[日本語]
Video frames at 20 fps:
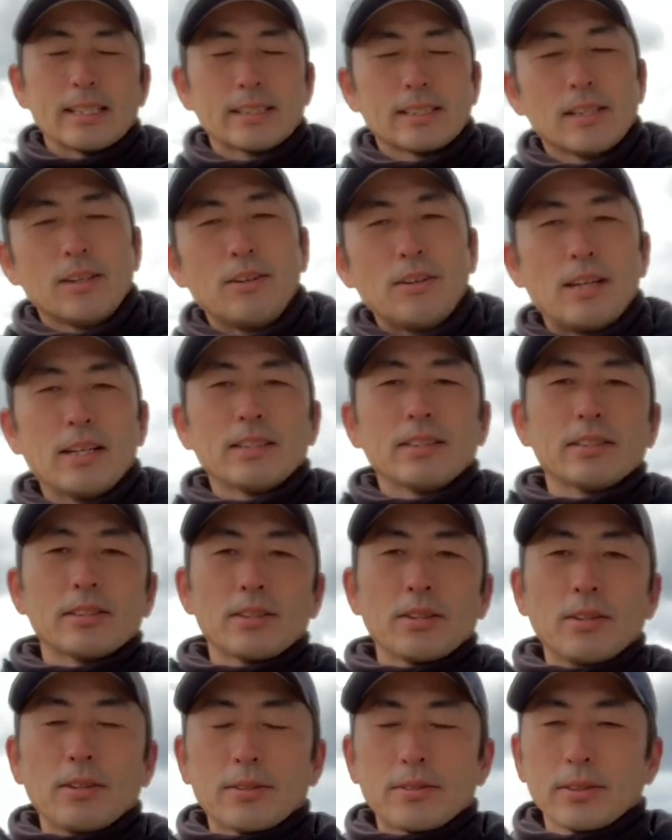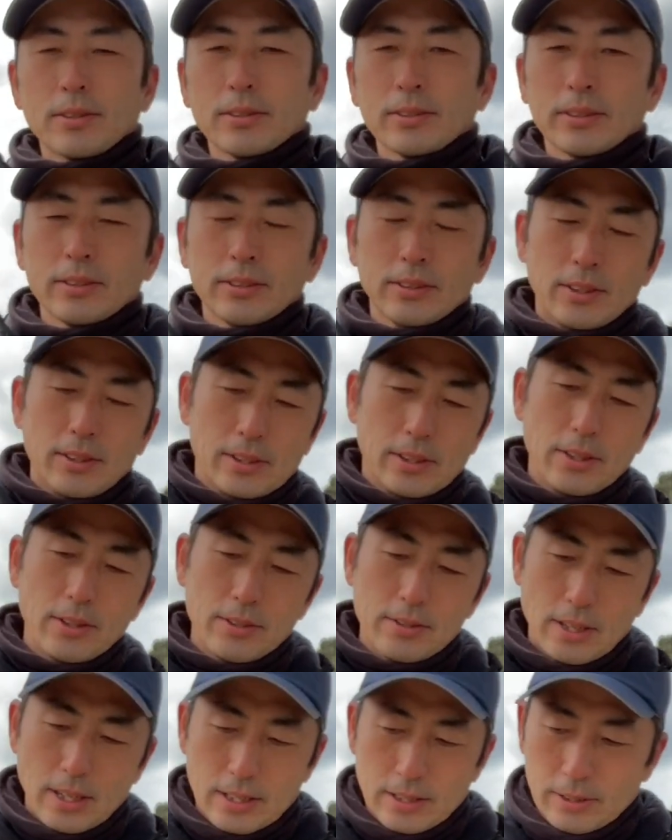はですね、フォアのストロークの
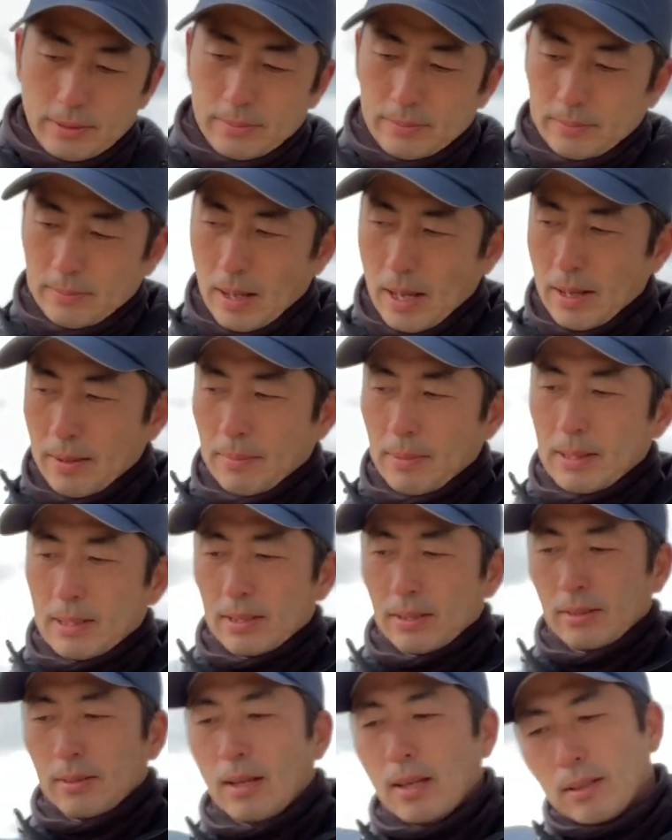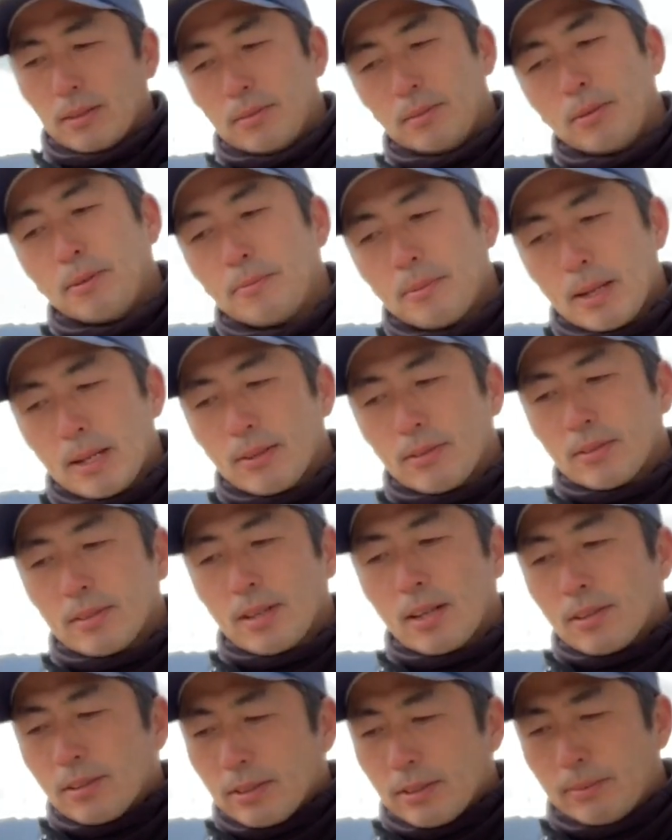よくある、えー、ミス、あのもう、ま、
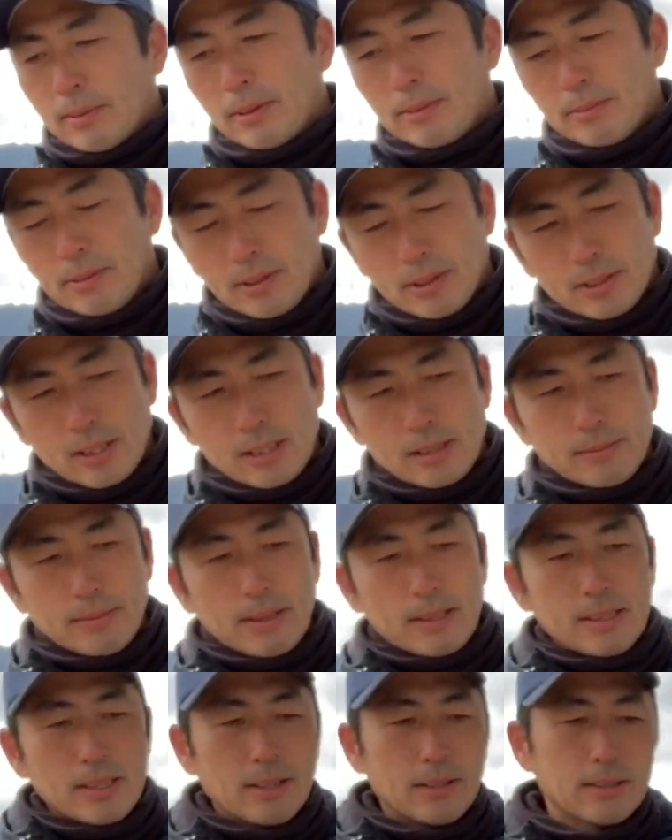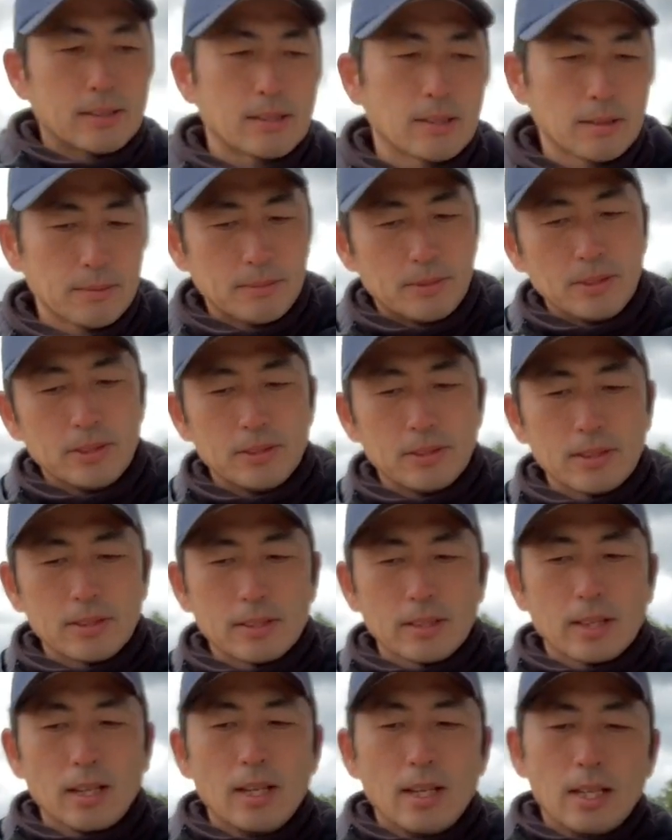過去にももう説明はしてるんですけども、う一度で
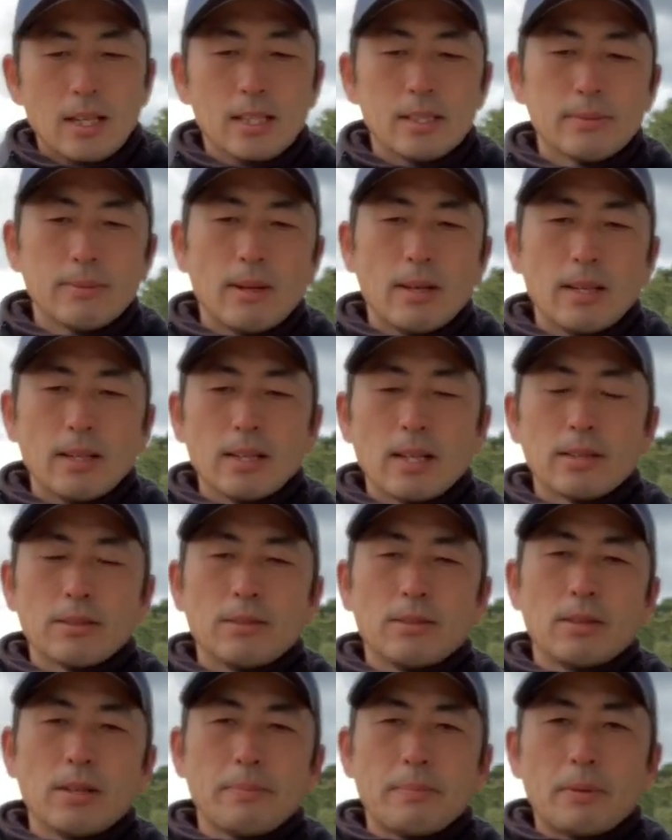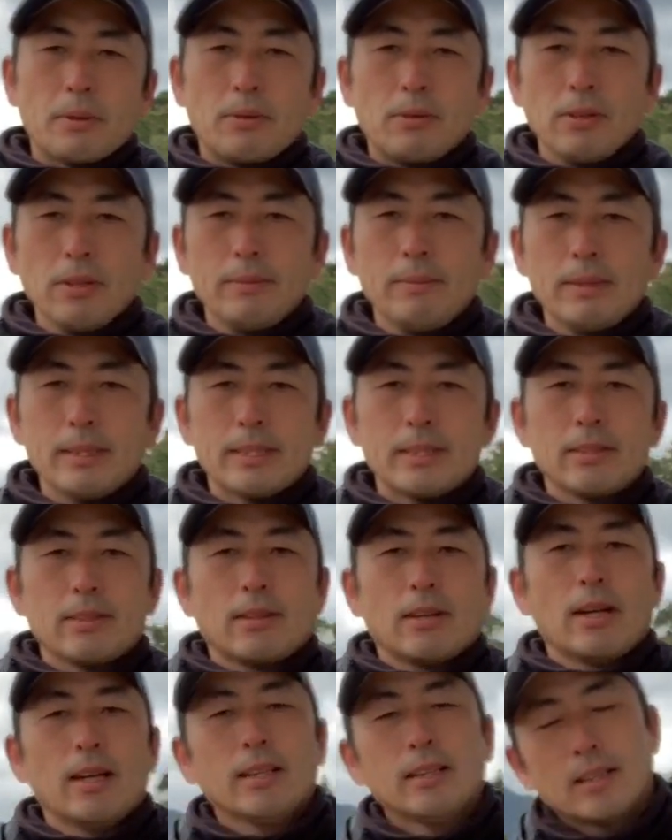すね、一番あのやっぱ多いミスってい
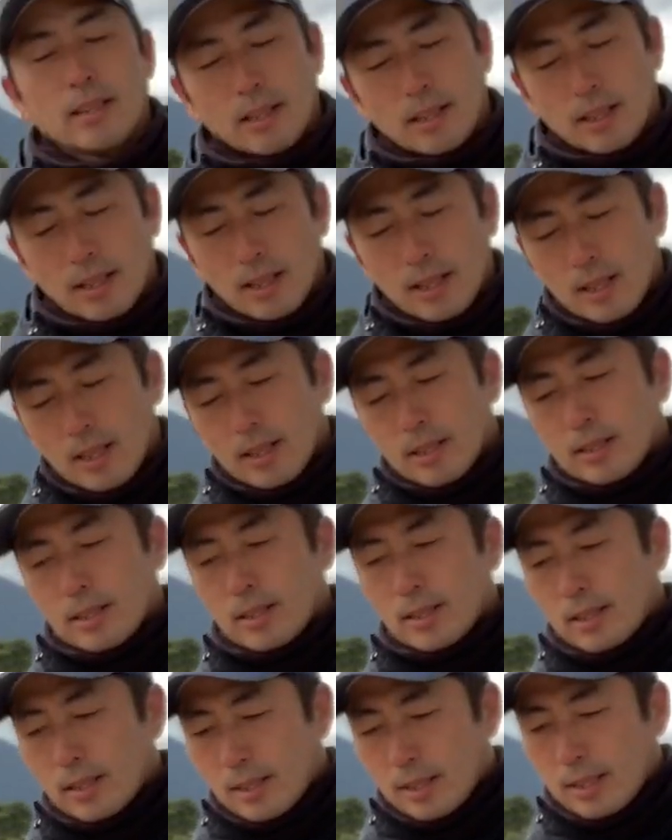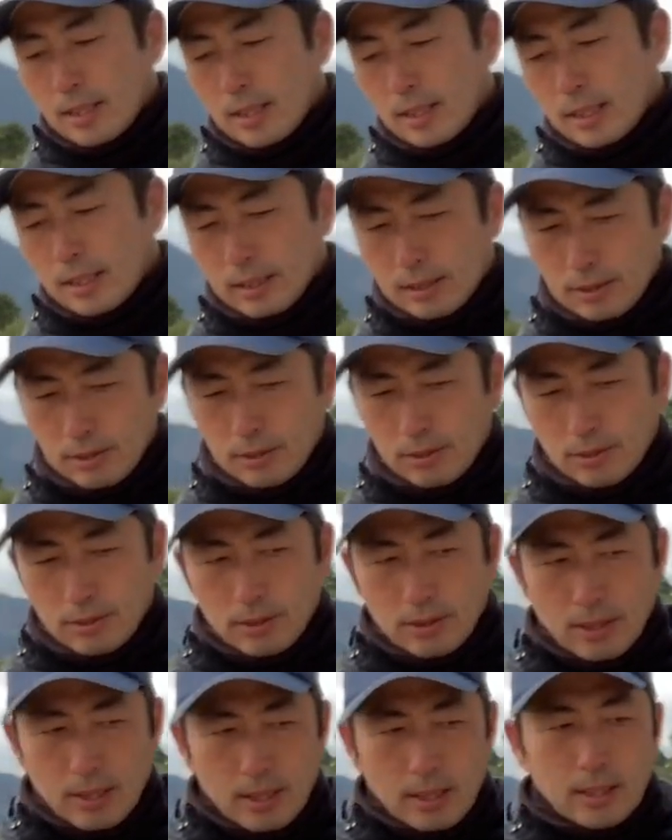うのがあって、でそ
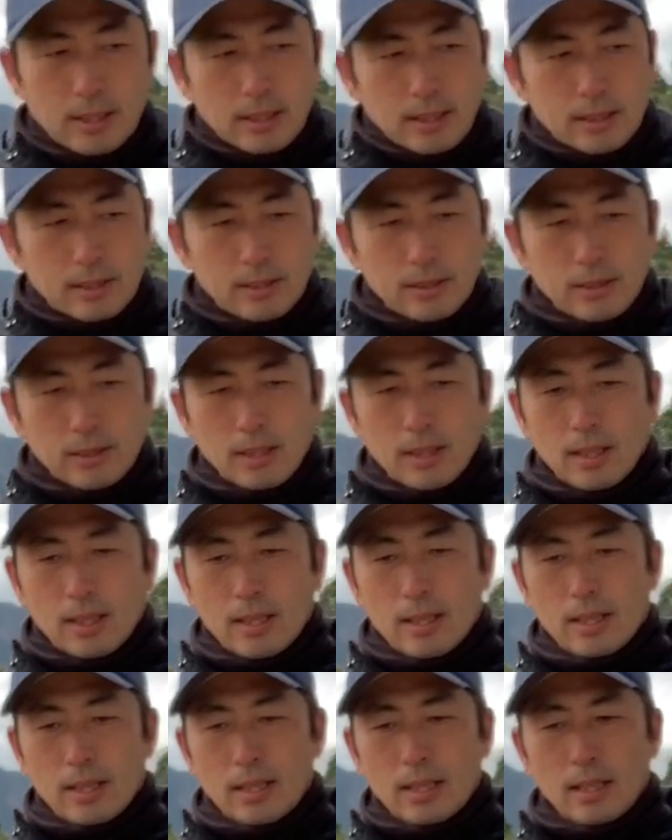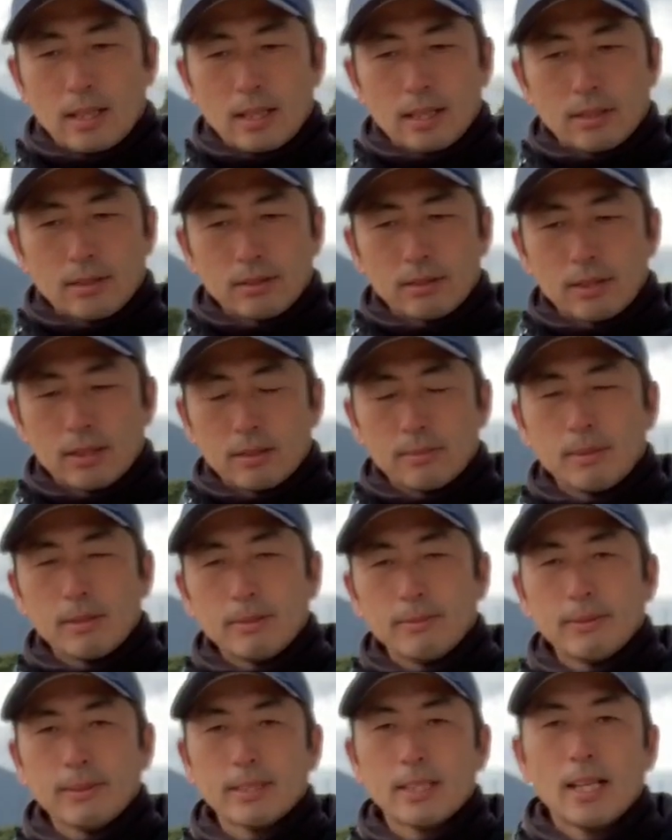の件について、えー、っと説明
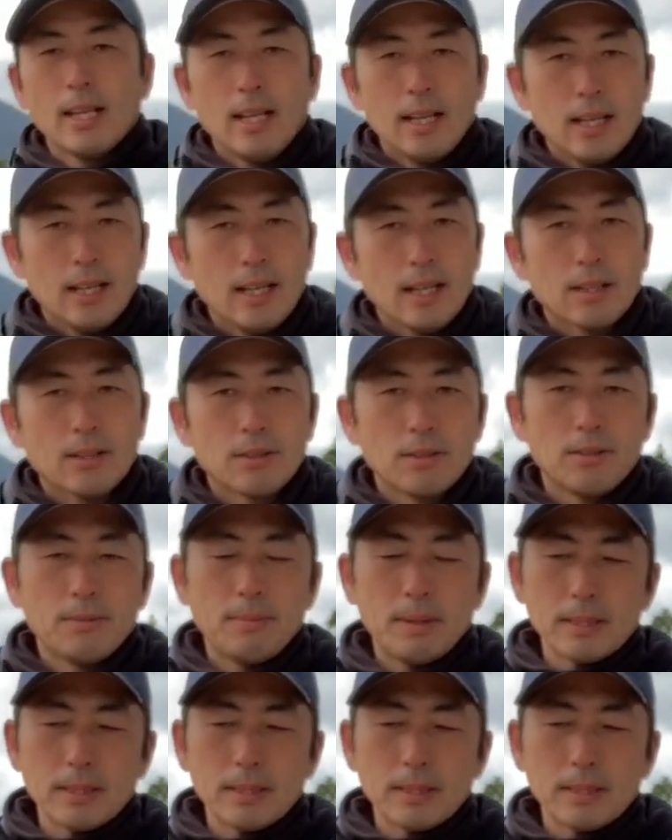します、えー、っと。